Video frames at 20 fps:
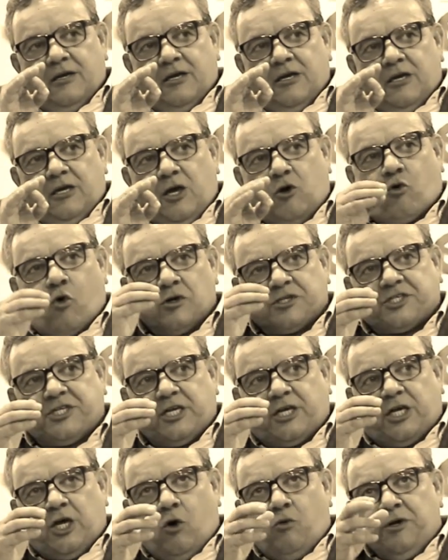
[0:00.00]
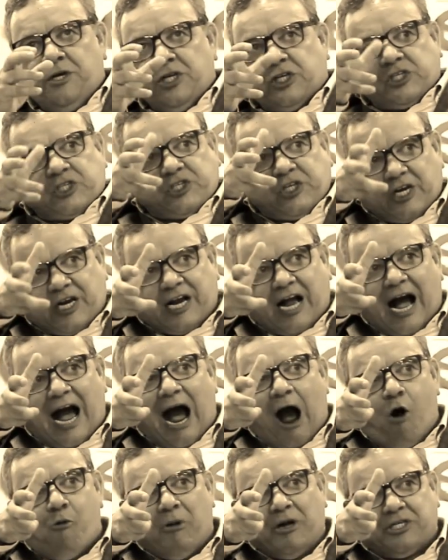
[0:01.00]
e conseguiu instigar a
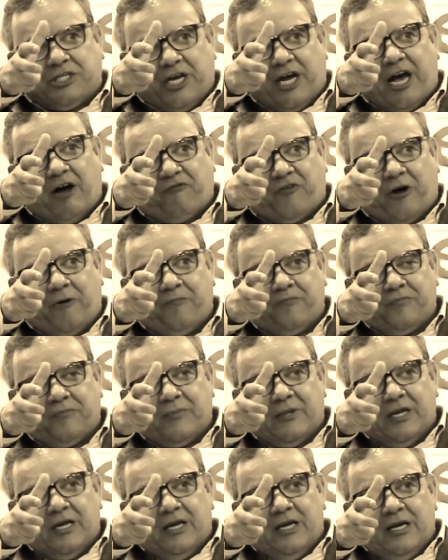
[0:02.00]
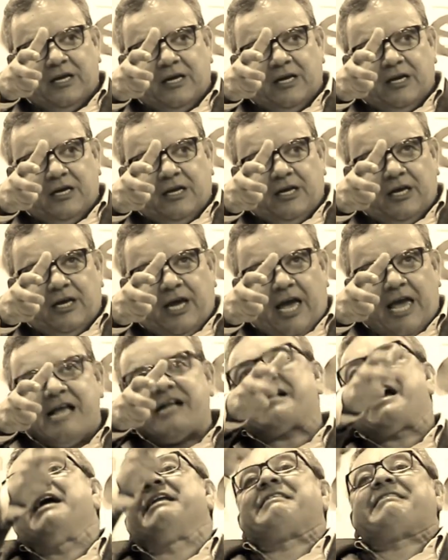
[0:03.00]
alma de Eva,
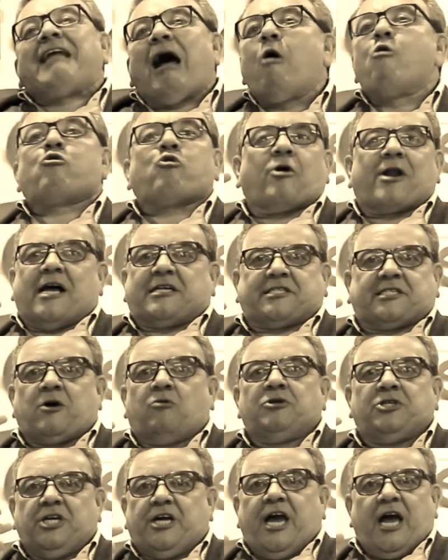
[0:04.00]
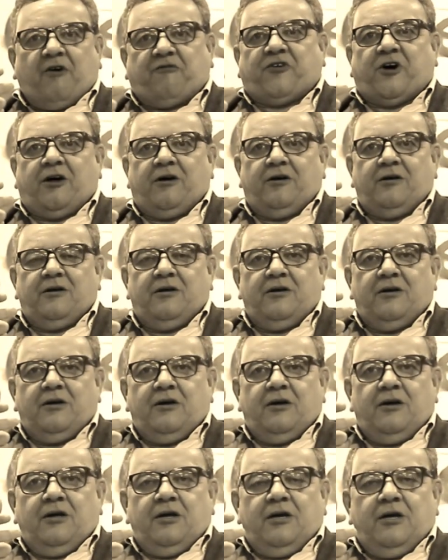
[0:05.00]
encantar o coração de Eva
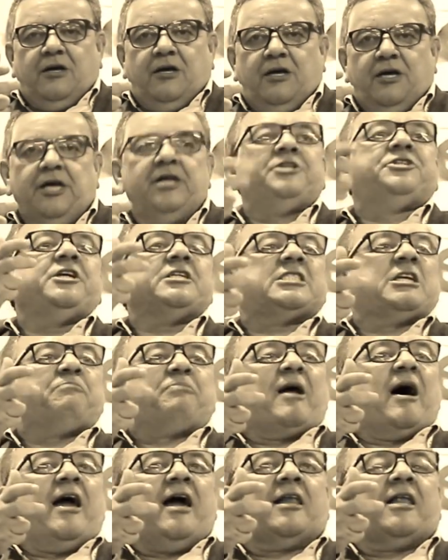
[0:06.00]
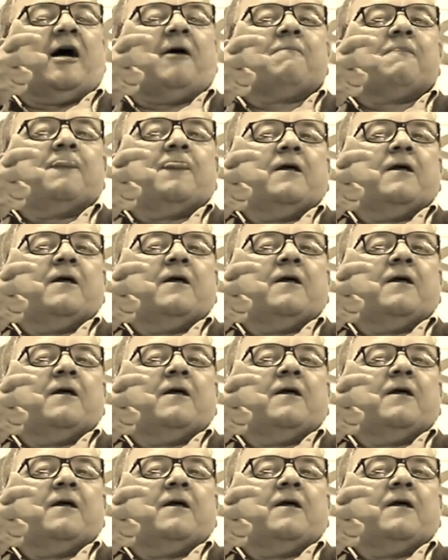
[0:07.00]
e disse para ela